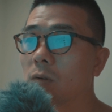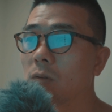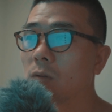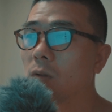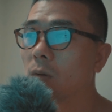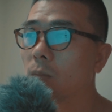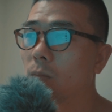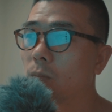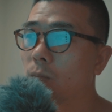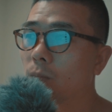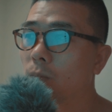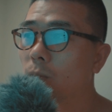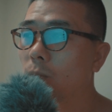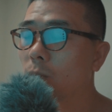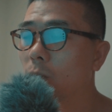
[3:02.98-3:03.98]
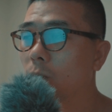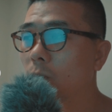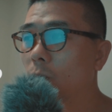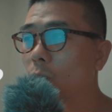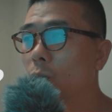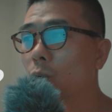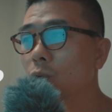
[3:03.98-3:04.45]
그런데
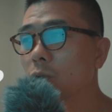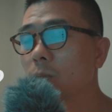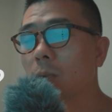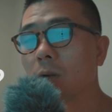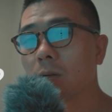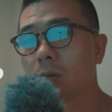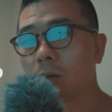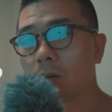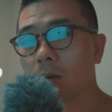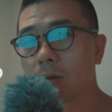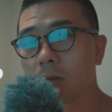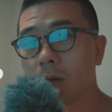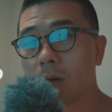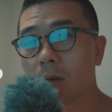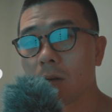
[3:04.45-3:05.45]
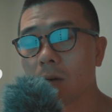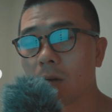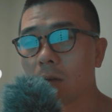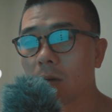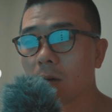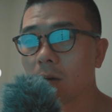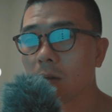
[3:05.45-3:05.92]
50만 원 이상 차이가
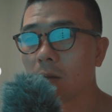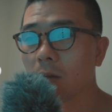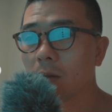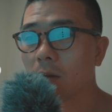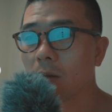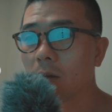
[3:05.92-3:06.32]
나니까